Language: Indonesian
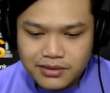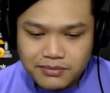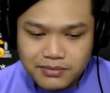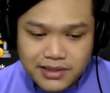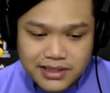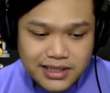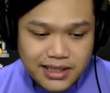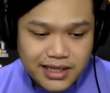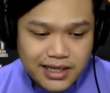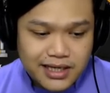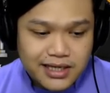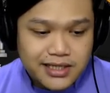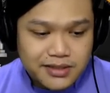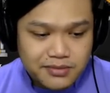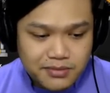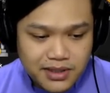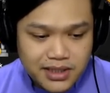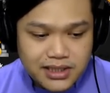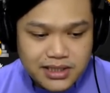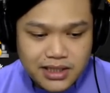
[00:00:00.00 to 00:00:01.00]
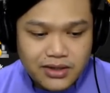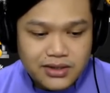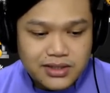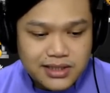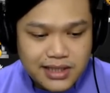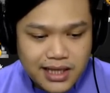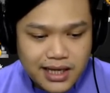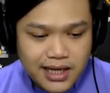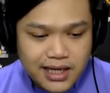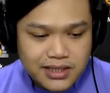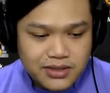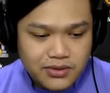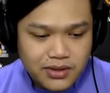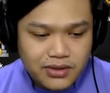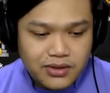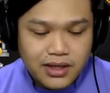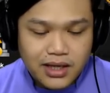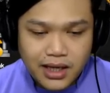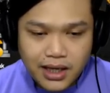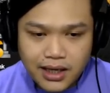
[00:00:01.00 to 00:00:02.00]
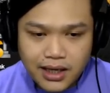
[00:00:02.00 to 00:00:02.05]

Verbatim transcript: Masih kismin si Nasta guys. Waduh.